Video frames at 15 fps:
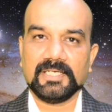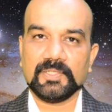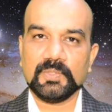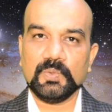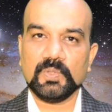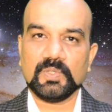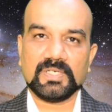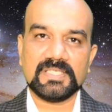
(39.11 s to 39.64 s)

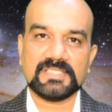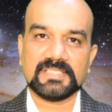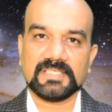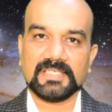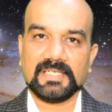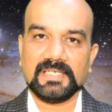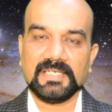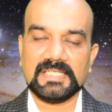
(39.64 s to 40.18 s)
ஏதோ ஒரு
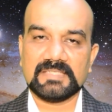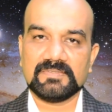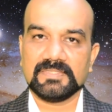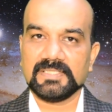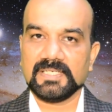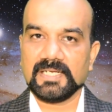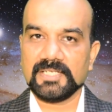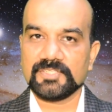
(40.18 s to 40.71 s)
ரீசன்னால அதை
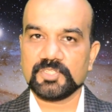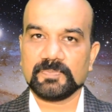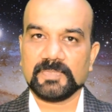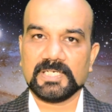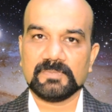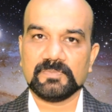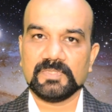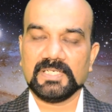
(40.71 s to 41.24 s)
வந்து நான் ரீச்
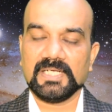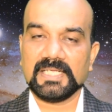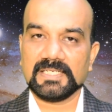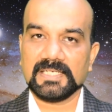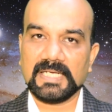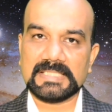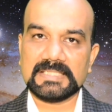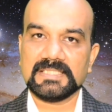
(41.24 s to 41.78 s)
பண்ண முடியல
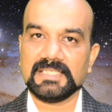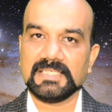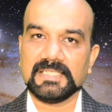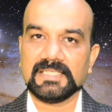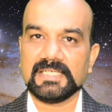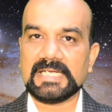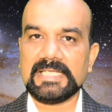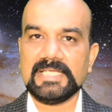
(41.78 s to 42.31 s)
அண்ட்
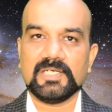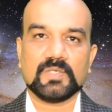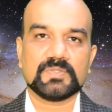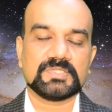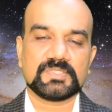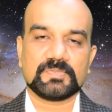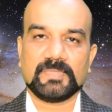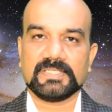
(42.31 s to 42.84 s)
அதனால நிறைய
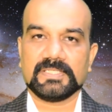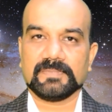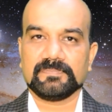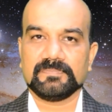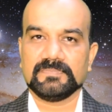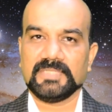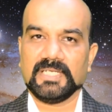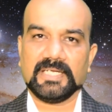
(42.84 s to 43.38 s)
லாசஸ் பார்த்தேன்
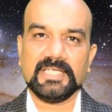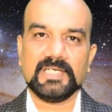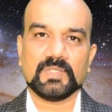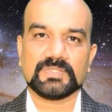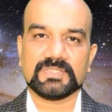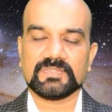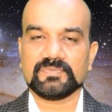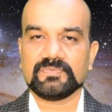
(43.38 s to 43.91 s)
நிறைய
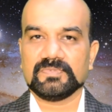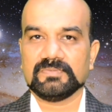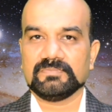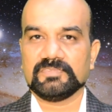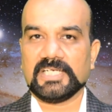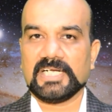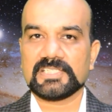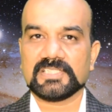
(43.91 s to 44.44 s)
லாசஸ்
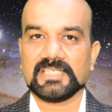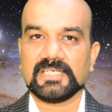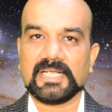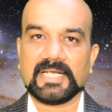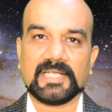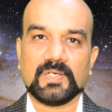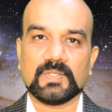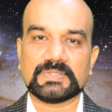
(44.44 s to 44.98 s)
ஃபினான்ஷியலாக
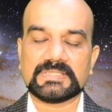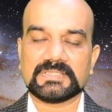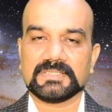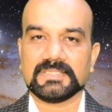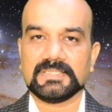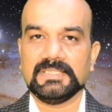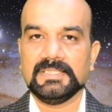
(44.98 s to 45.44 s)
நிறைய லாசஸ்